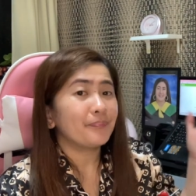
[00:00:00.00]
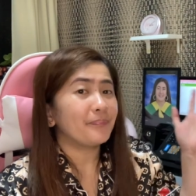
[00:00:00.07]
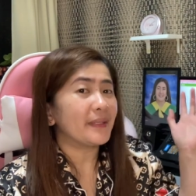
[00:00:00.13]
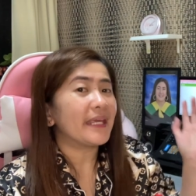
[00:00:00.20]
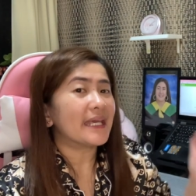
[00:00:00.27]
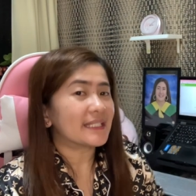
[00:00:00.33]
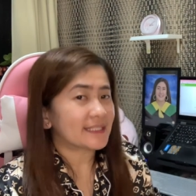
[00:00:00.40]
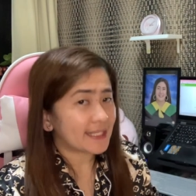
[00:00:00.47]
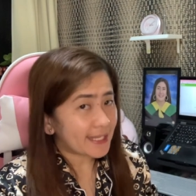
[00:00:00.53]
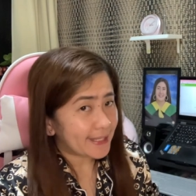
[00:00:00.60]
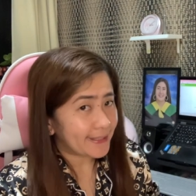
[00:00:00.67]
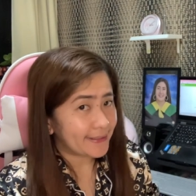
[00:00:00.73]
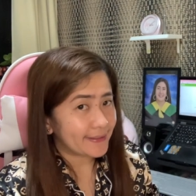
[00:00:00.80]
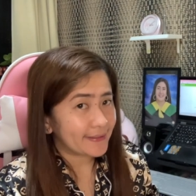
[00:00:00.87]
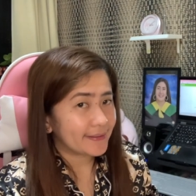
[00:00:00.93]
PSA.
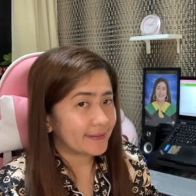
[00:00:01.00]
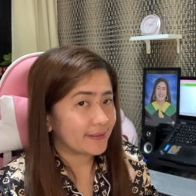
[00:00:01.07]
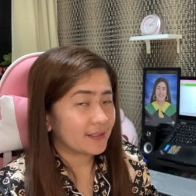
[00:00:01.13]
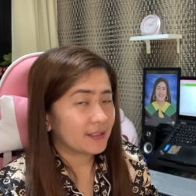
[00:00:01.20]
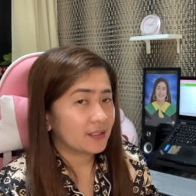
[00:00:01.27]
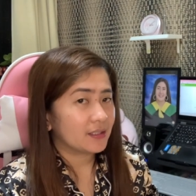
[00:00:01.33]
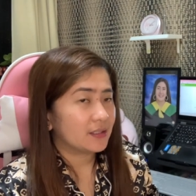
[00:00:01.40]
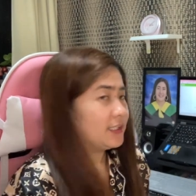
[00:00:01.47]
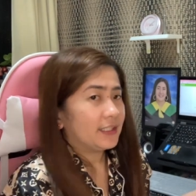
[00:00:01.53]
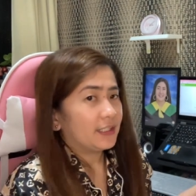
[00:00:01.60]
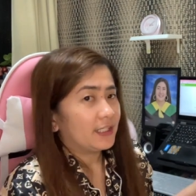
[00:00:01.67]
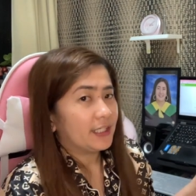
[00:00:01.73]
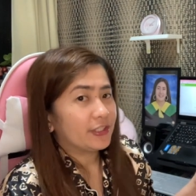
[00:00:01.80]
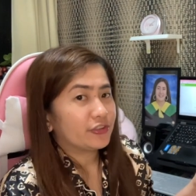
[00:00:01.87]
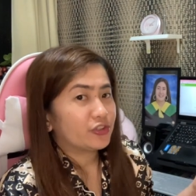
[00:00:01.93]

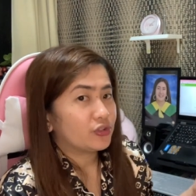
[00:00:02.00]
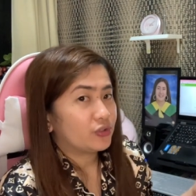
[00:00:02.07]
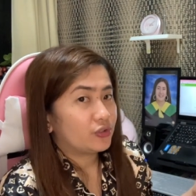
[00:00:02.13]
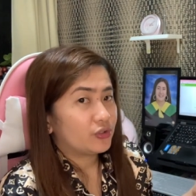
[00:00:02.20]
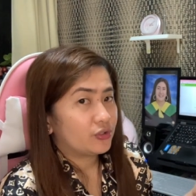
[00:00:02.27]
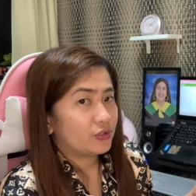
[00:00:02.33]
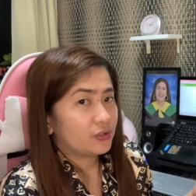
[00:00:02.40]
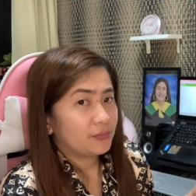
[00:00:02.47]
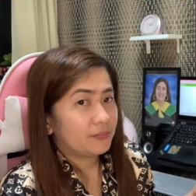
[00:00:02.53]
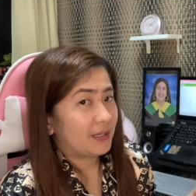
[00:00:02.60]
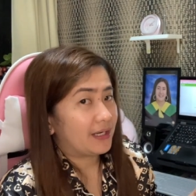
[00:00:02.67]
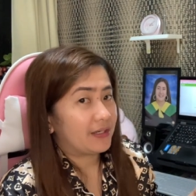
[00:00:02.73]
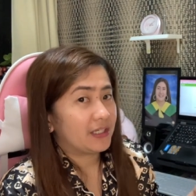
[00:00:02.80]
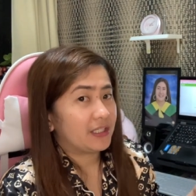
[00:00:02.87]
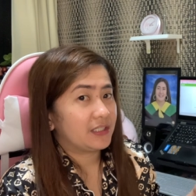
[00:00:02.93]
And kung
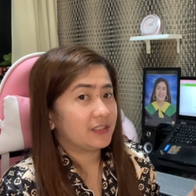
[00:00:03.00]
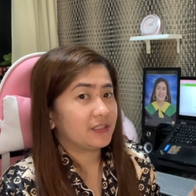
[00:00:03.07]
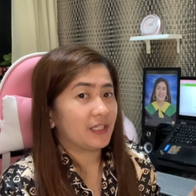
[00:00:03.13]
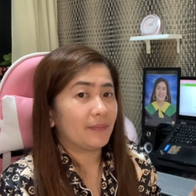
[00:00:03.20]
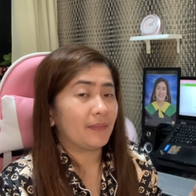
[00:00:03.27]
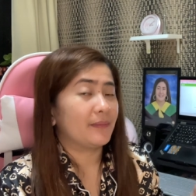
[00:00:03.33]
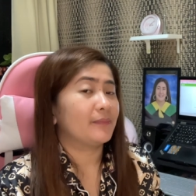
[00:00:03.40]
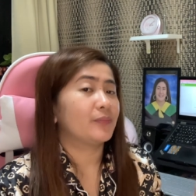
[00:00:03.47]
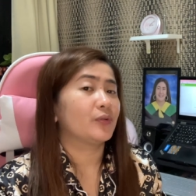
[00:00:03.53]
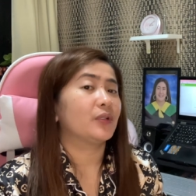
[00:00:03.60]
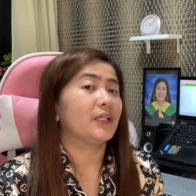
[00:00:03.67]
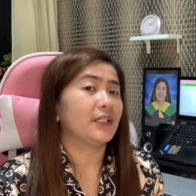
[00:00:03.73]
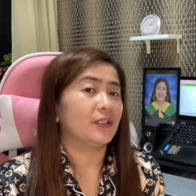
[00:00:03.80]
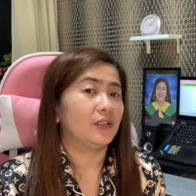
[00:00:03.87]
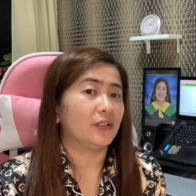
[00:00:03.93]
married naman po
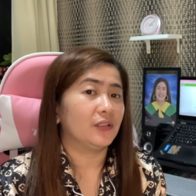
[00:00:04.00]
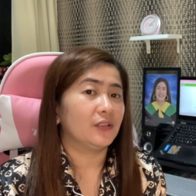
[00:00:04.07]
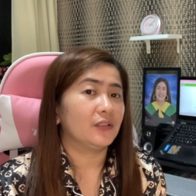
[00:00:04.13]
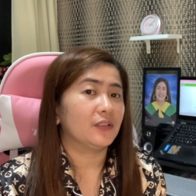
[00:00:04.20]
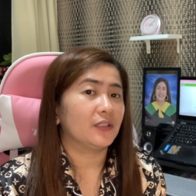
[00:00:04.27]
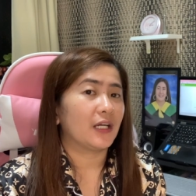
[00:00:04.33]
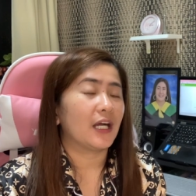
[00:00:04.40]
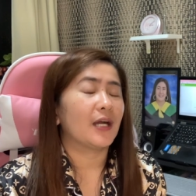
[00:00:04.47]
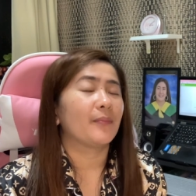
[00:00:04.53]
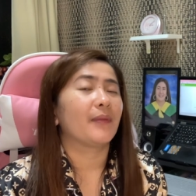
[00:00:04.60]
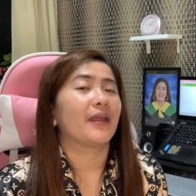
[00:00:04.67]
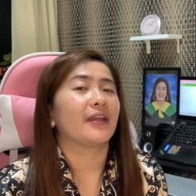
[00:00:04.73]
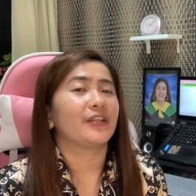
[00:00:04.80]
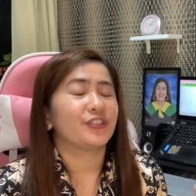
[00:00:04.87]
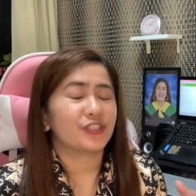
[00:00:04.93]
kayo, uh,
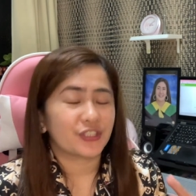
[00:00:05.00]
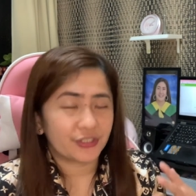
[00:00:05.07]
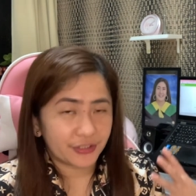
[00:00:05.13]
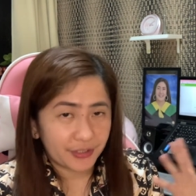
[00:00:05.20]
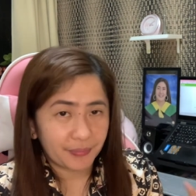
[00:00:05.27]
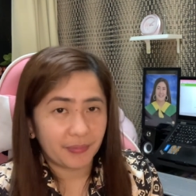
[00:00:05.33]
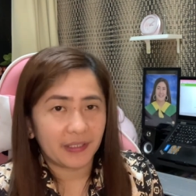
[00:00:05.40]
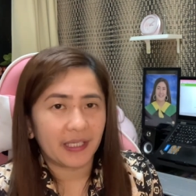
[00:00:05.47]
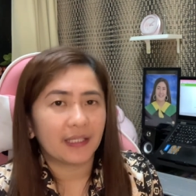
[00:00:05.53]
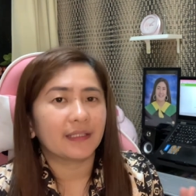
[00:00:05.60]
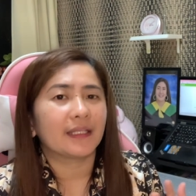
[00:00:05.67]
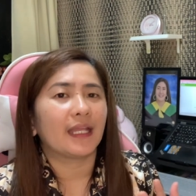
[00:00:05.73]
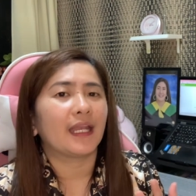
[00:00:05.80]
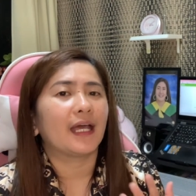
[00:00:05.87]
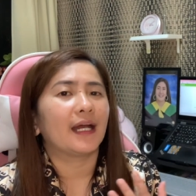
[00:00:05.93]
marriage certificate,
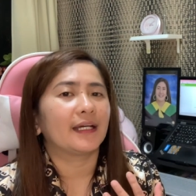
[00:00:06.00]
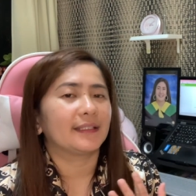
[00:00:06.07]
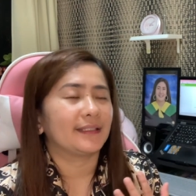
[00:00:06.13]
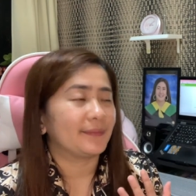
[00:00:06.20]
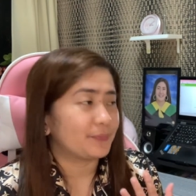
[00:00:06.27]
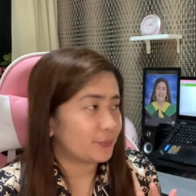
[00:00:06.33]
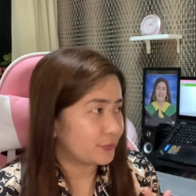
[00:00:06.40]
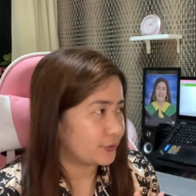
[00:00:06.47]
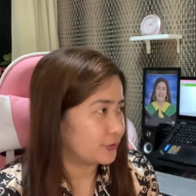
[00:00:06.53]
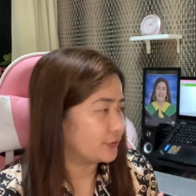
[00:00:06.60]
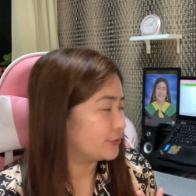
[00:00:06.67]
kailangan din po yun.